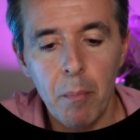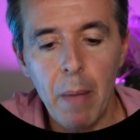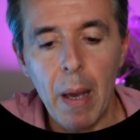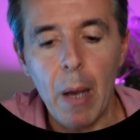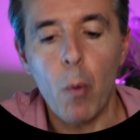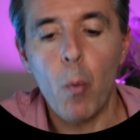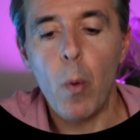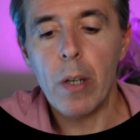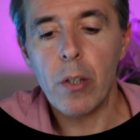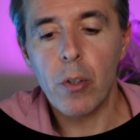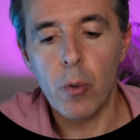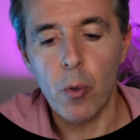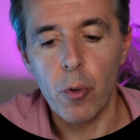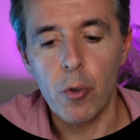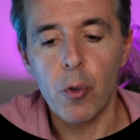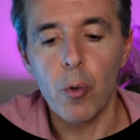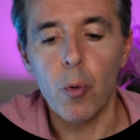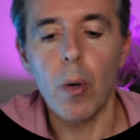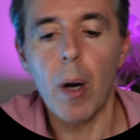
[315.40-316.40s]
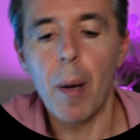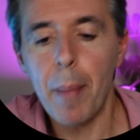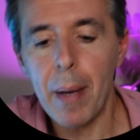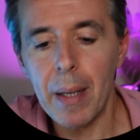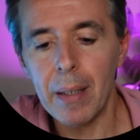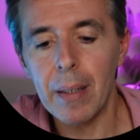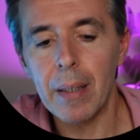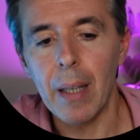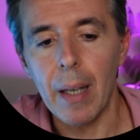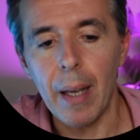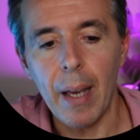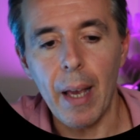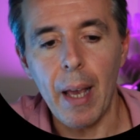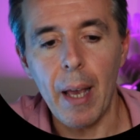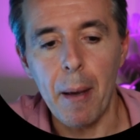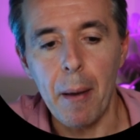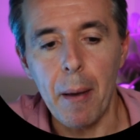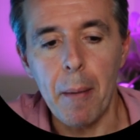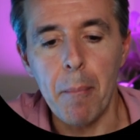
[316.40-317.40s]
Beh, questo sicuramente
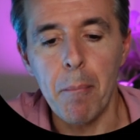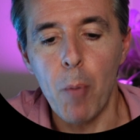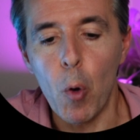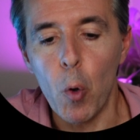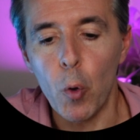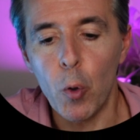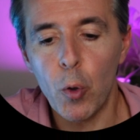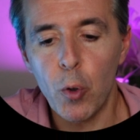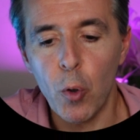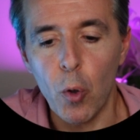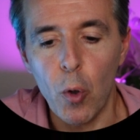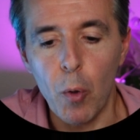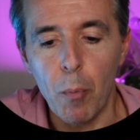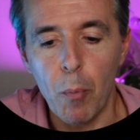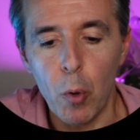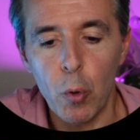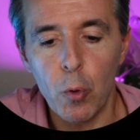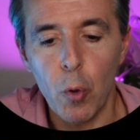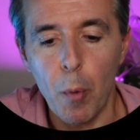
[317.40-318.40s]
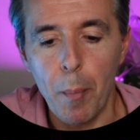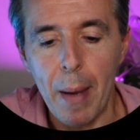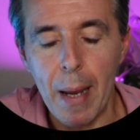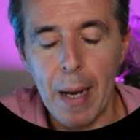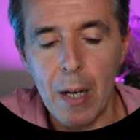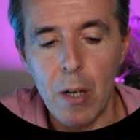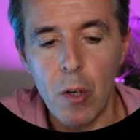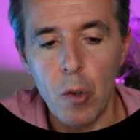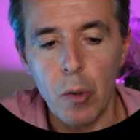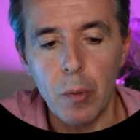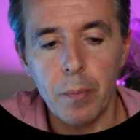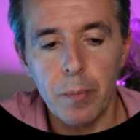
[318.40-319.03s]
è molto molto meglio.